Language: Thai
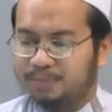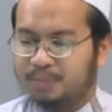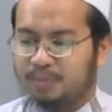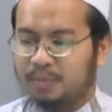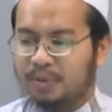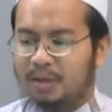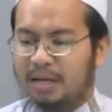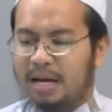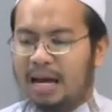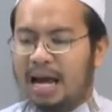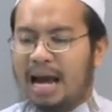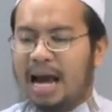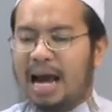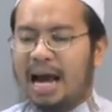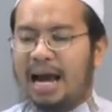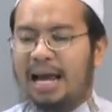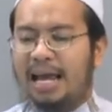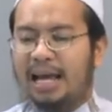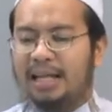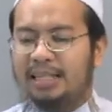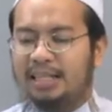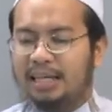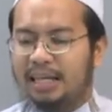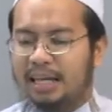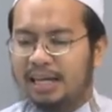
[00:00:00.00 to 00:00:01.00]
19อา
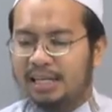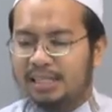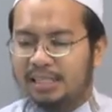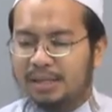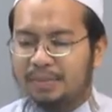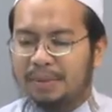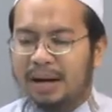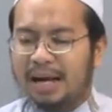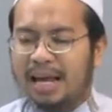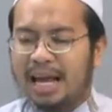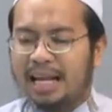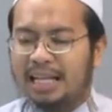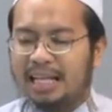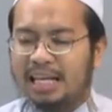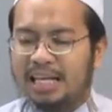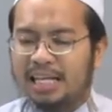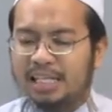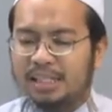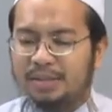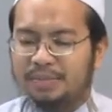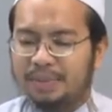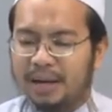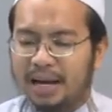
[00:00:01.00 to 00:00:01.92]
ยะที่20อายะที่21